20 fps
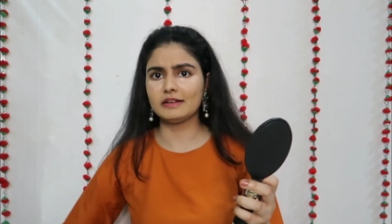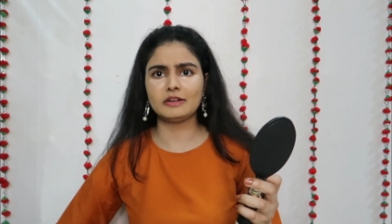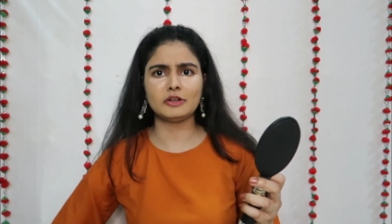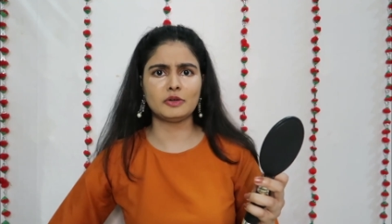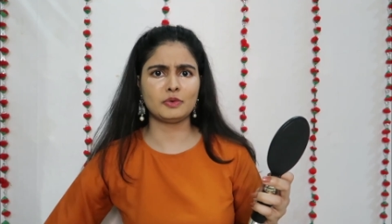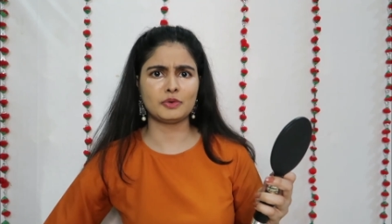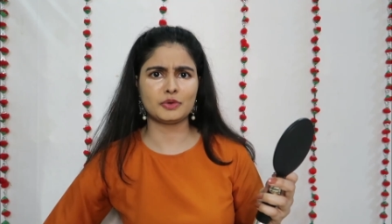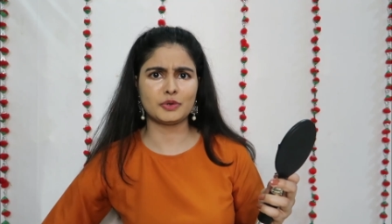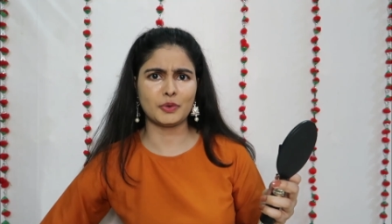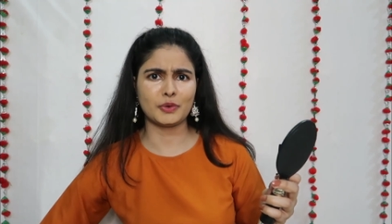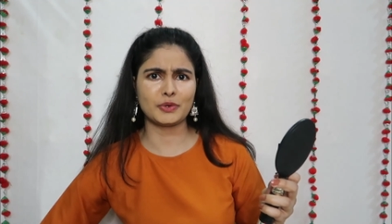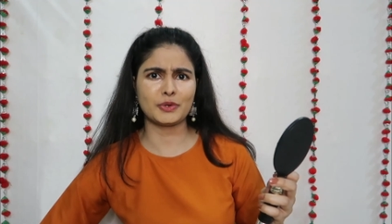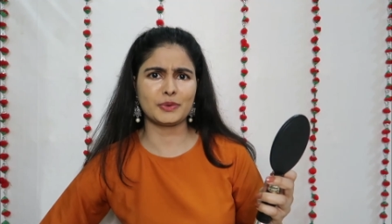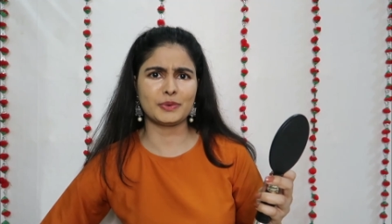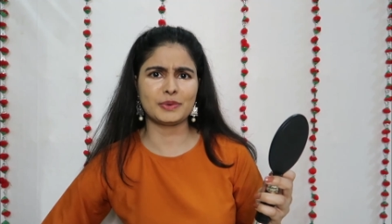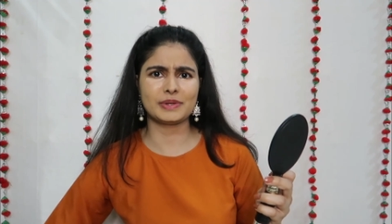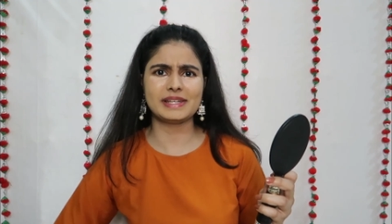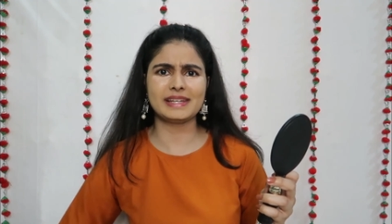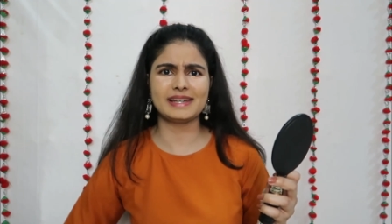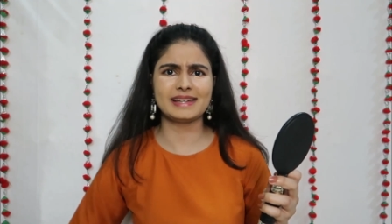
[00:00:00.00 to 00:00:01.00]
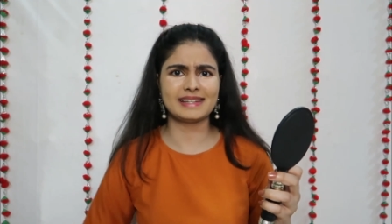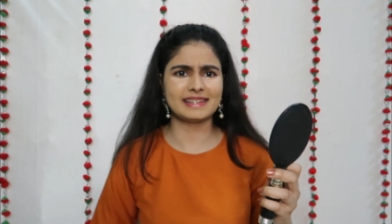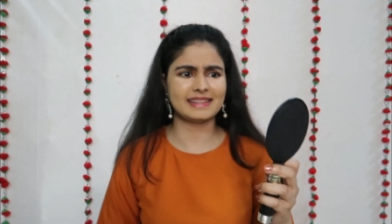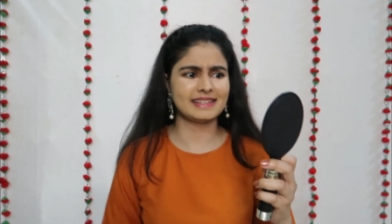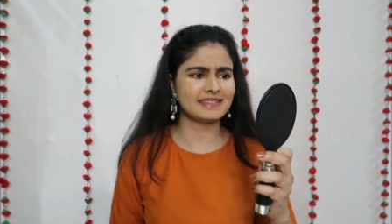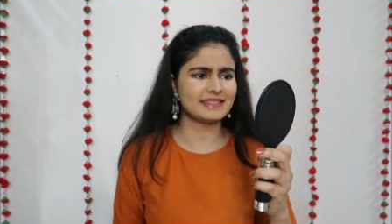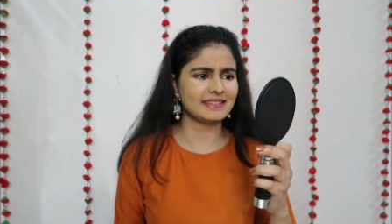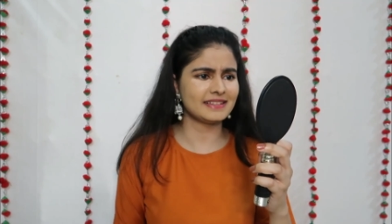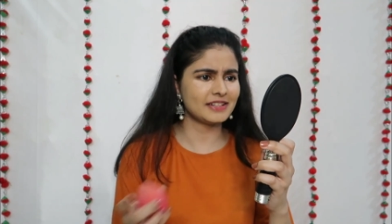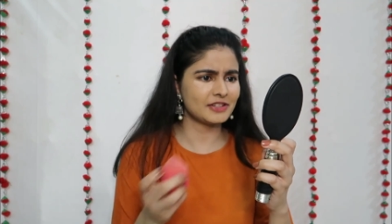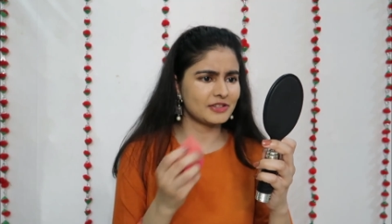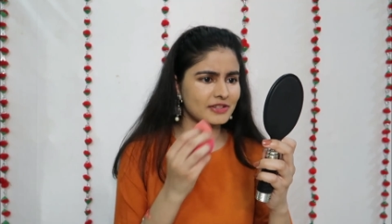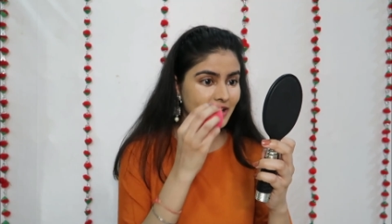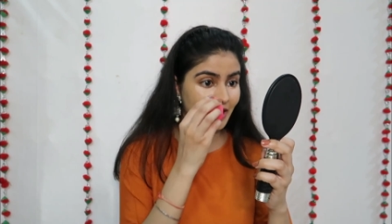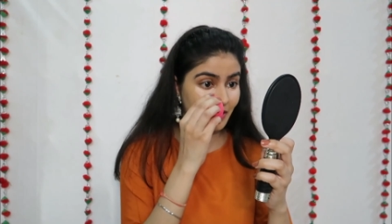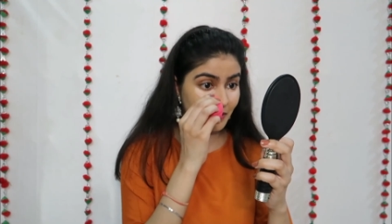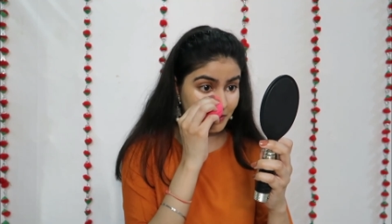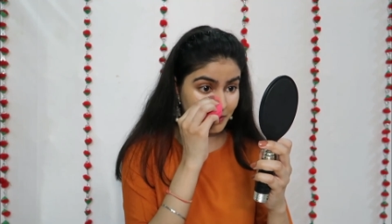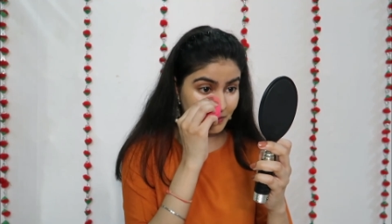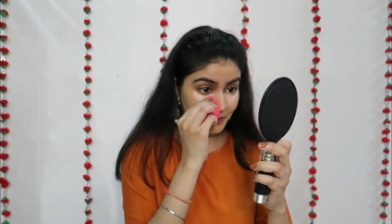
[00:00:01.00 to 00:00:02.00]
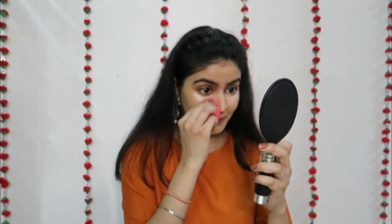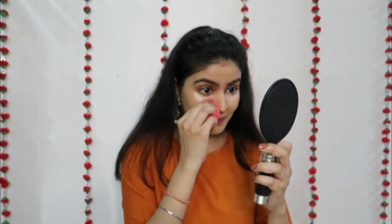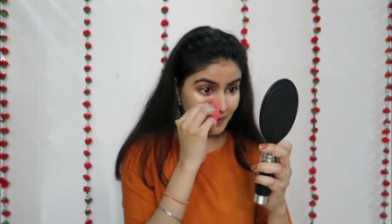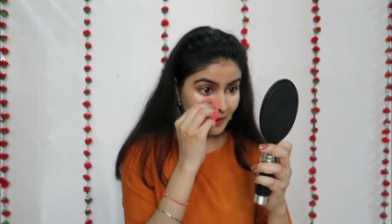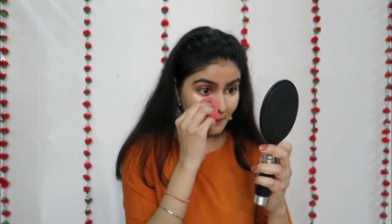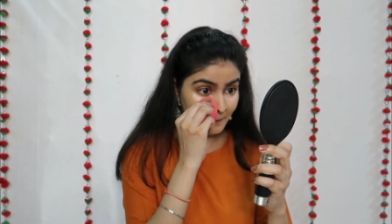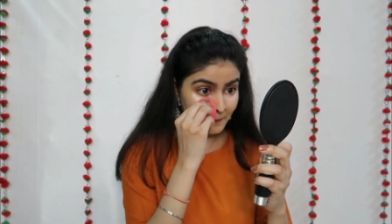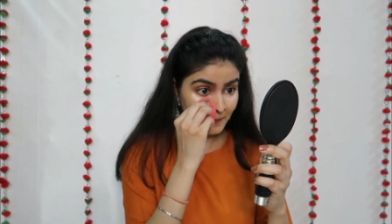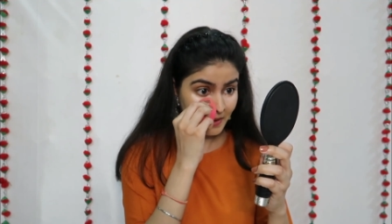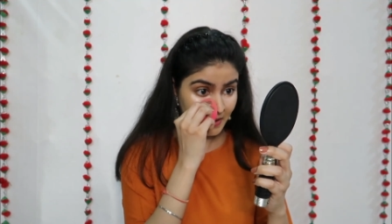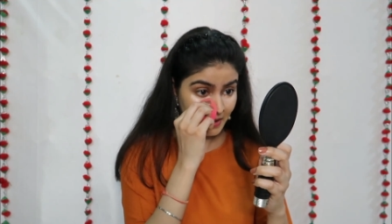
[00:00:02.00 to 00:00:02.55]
रियल डोंट नो कि कितनी जल्दी ड्राई आउट होगा